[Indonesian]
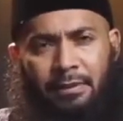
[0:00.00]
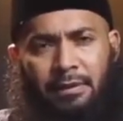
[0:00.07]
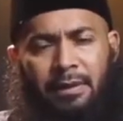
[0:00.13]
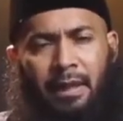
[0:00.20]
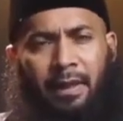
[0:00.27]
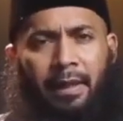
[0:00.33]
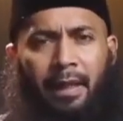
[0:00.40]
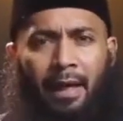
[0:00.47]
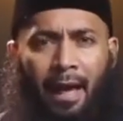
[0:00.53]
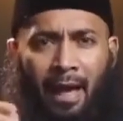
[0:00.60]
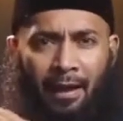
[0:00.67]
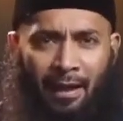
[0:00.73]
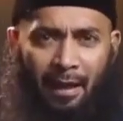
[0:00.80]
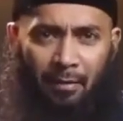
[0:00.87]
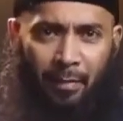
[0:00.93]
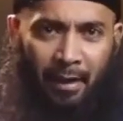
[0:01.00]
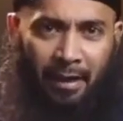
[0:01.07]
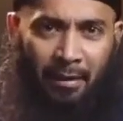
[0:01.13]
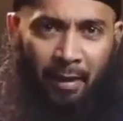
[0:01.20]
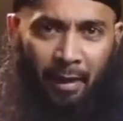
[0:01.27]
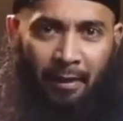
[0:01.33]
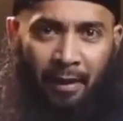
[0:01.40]
Cara yang halal
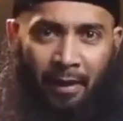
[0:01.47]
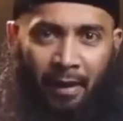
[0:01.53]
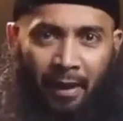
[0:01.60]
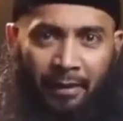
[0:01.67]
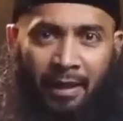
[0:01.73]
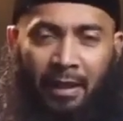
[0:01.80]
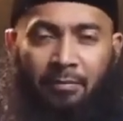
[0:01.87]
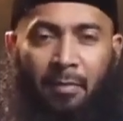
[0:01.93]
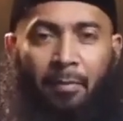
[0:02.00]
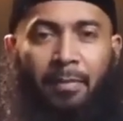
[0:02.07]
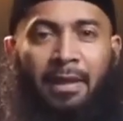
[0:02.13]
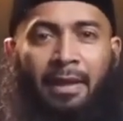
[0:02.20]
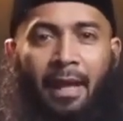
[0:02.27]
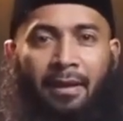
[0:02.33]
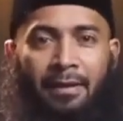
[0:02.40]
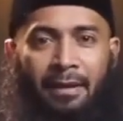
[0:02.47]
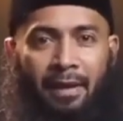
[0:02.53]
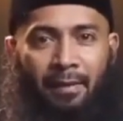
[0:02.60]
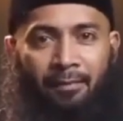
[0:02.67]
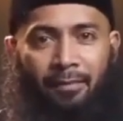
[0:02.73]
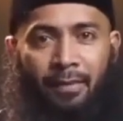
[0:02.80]
bagaimana adalah meminang dia.